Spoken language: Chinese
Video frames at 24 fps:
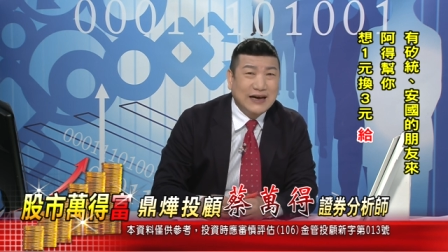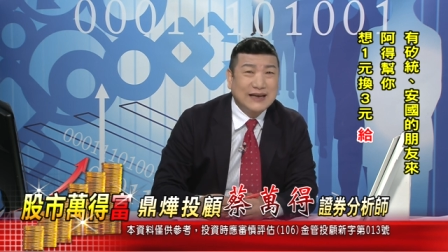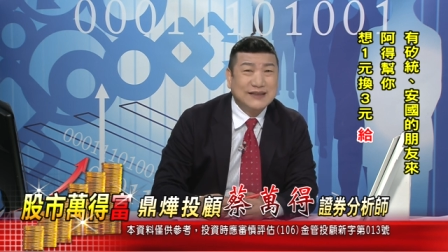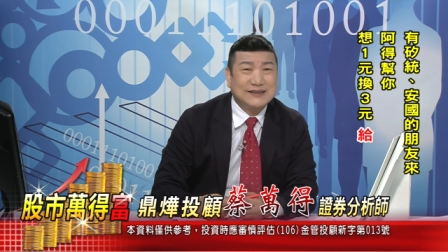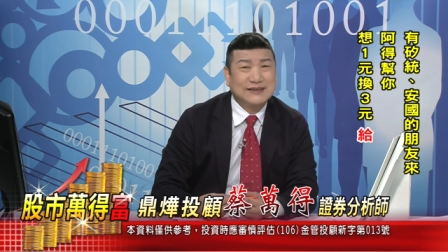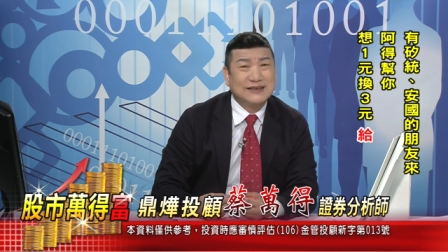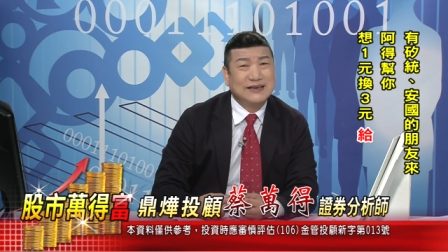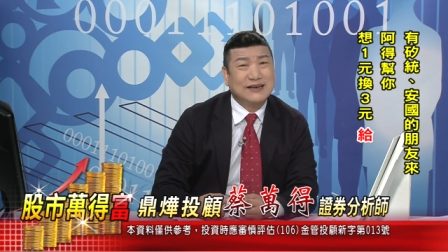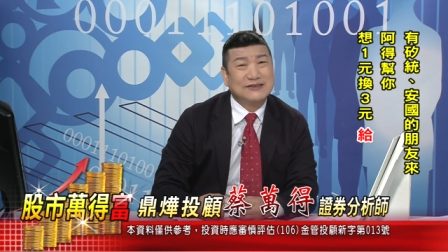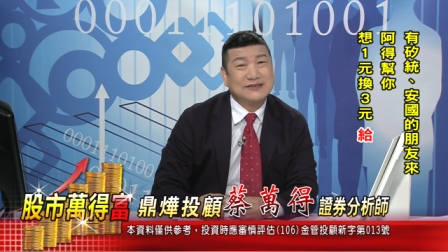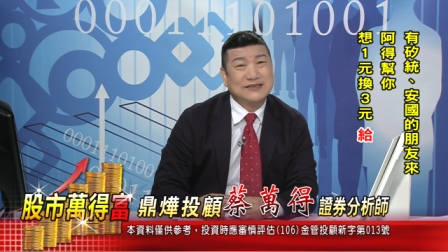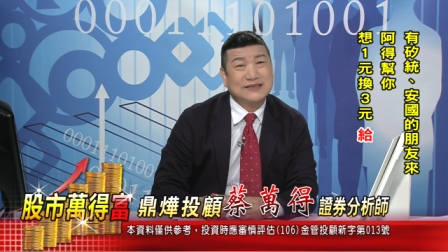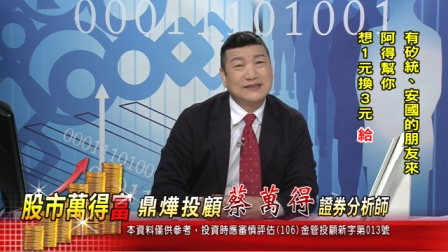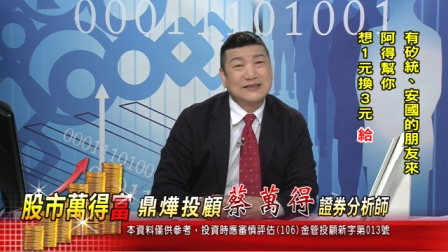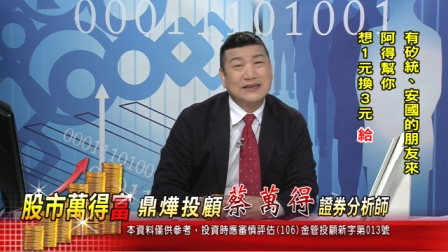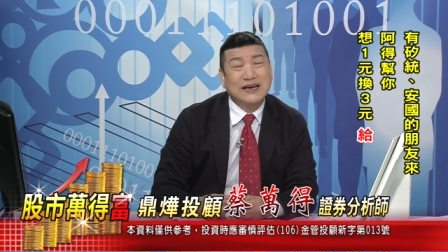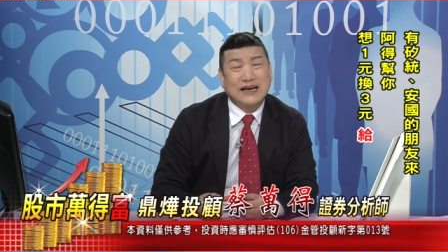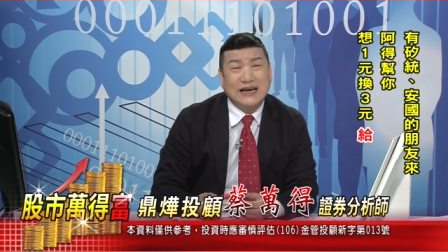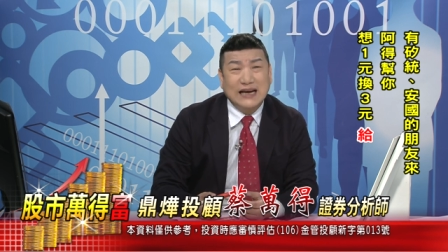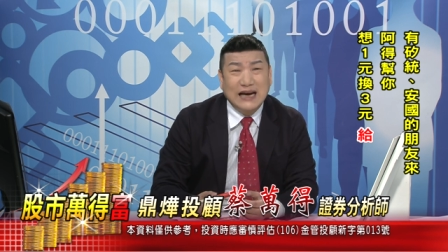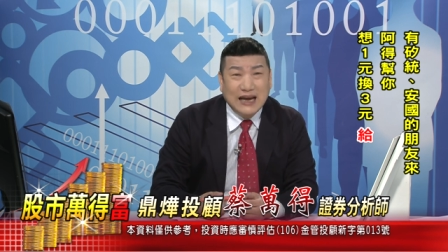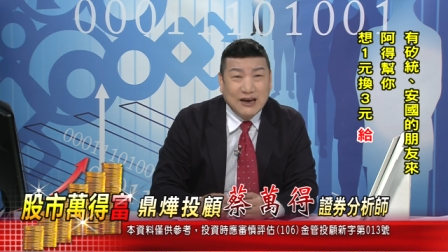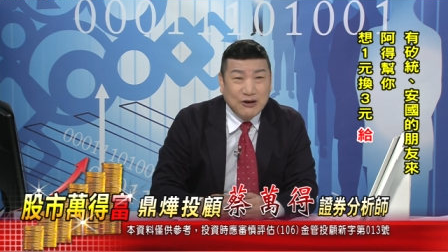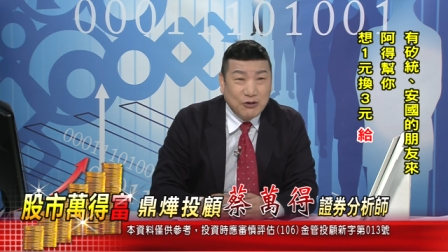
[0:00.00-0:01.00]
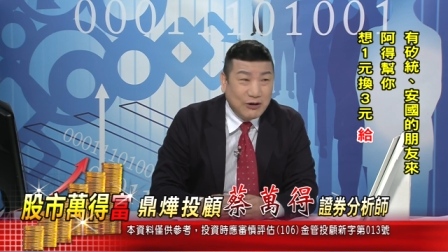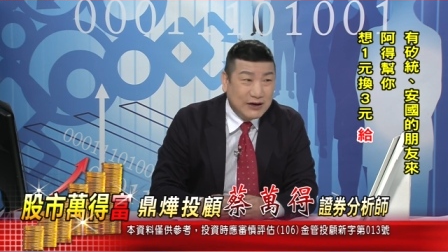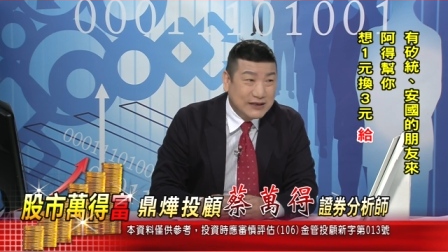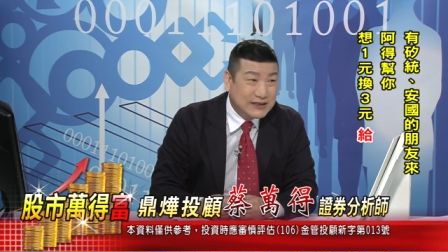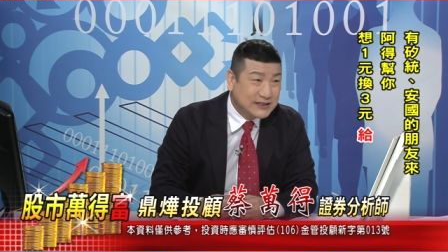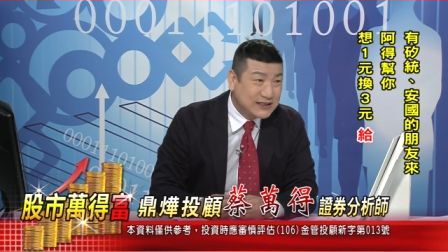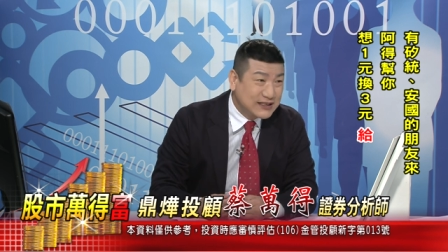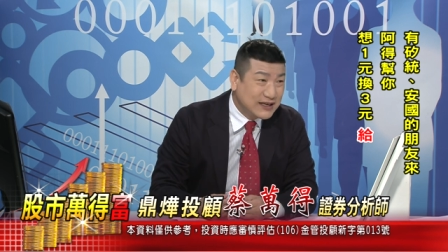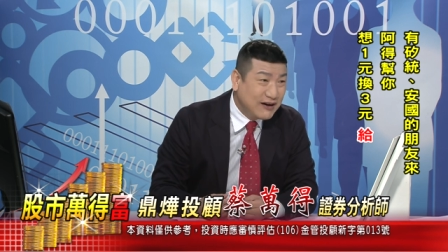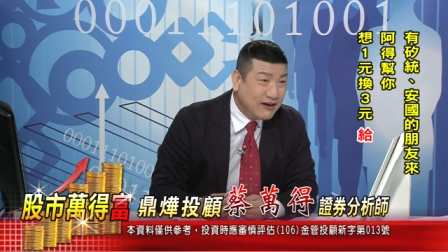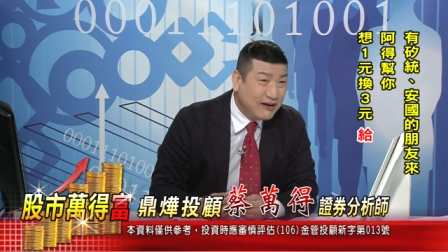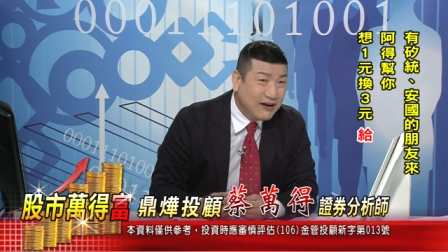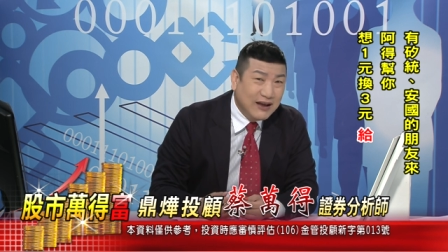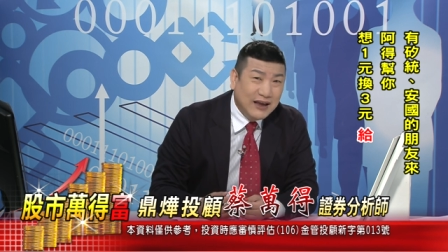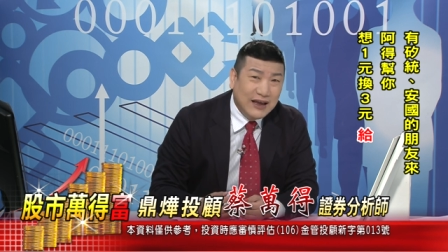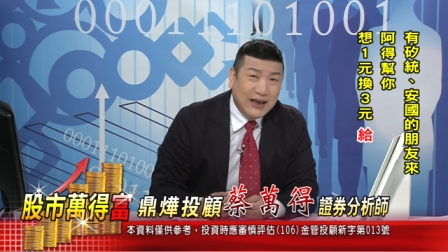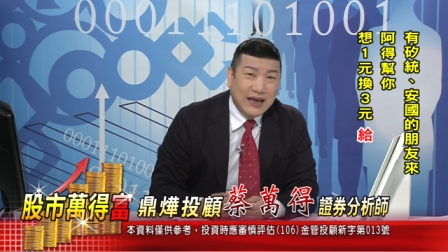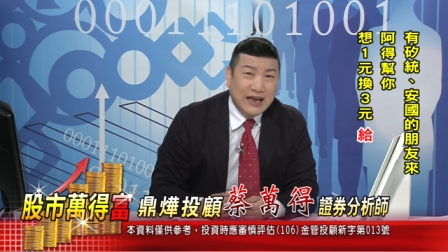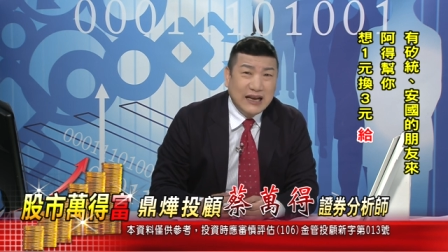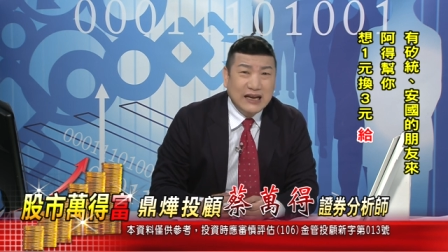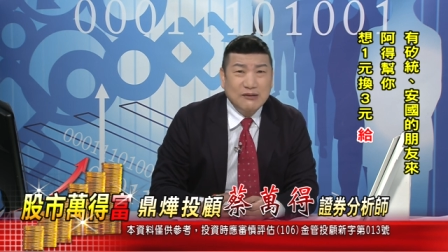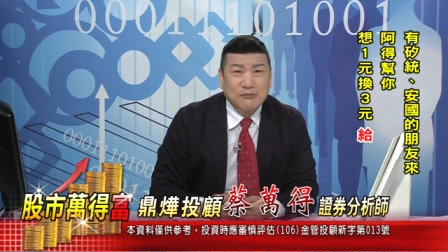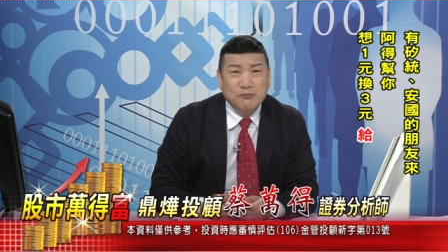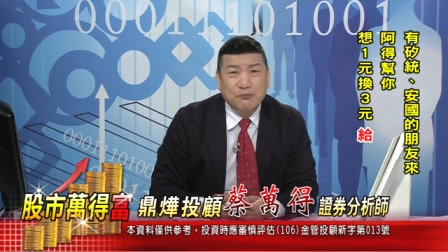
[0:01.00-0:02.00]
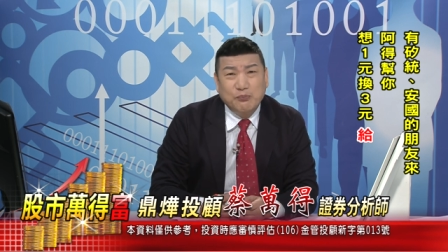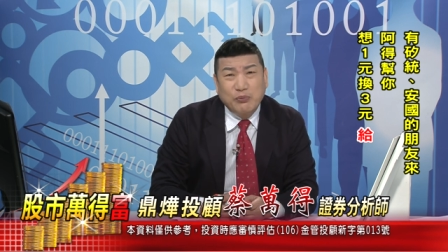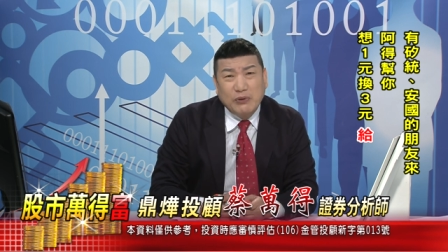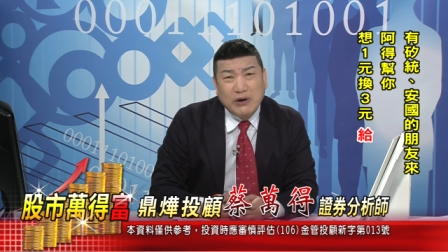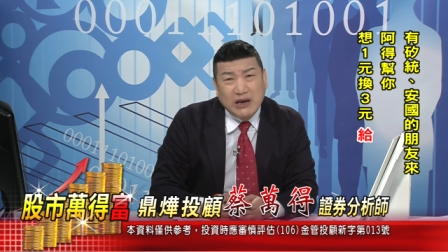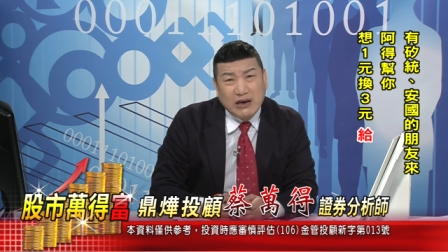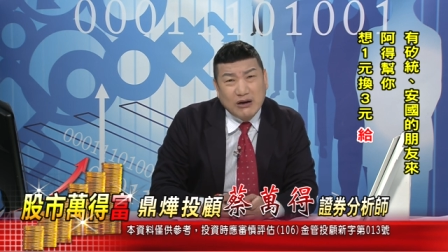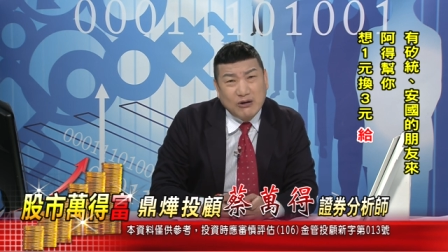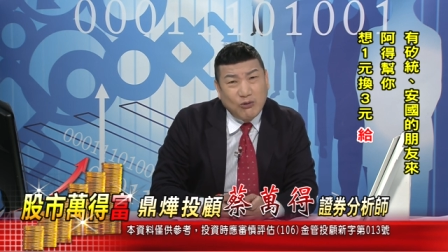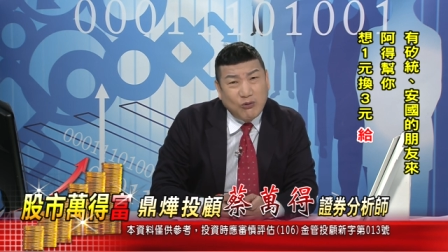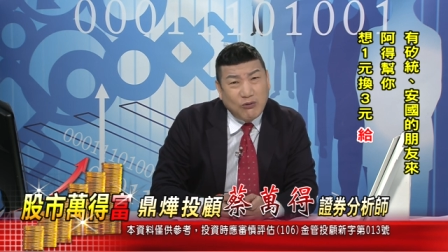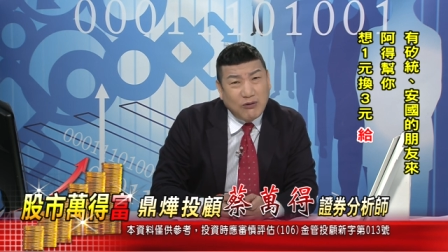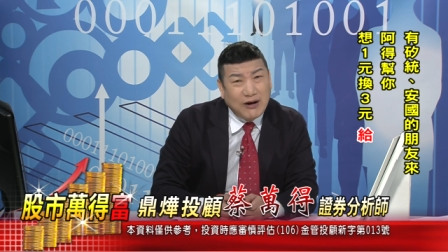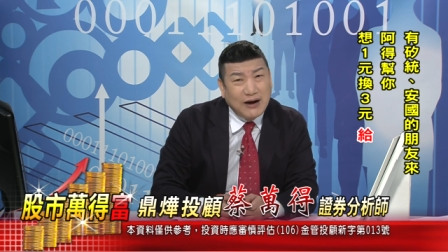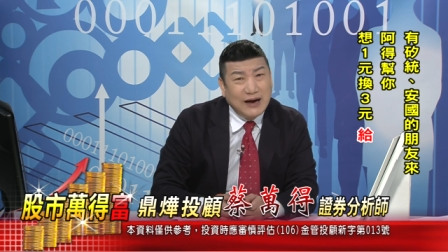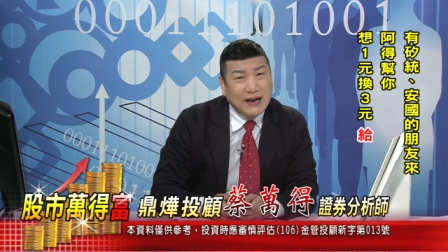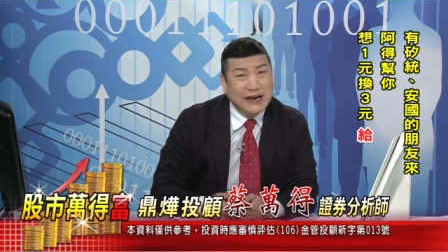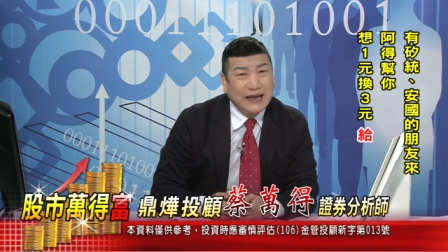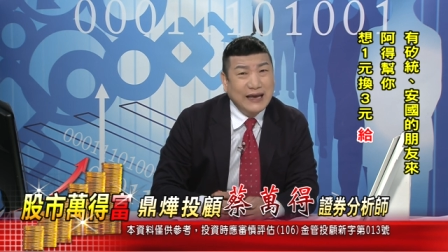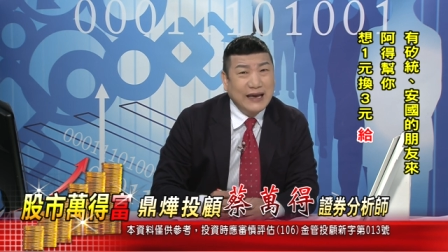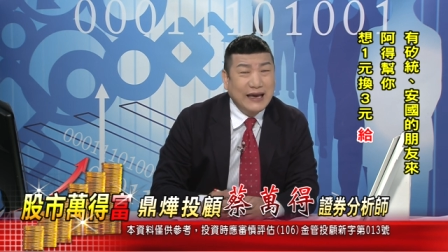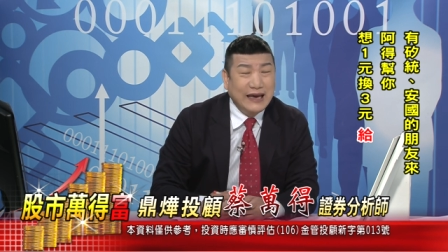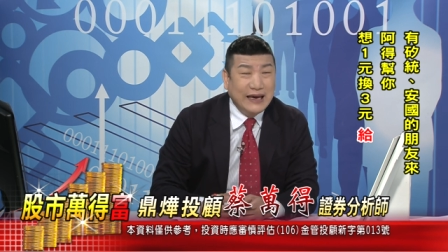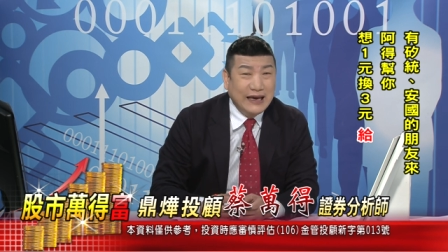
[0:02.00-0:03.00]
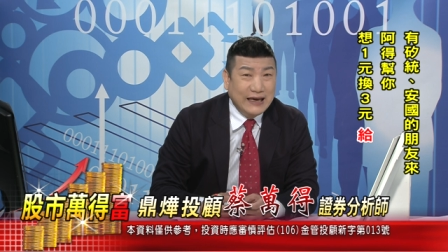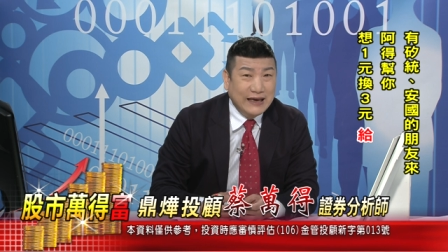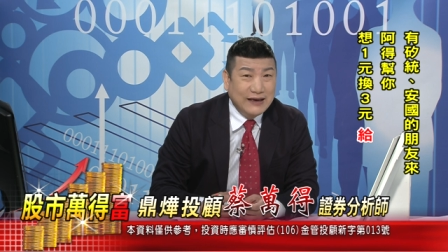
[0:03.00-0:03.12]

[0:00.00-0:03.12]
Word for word: 阿德老师在开玩笑，还能白我呢？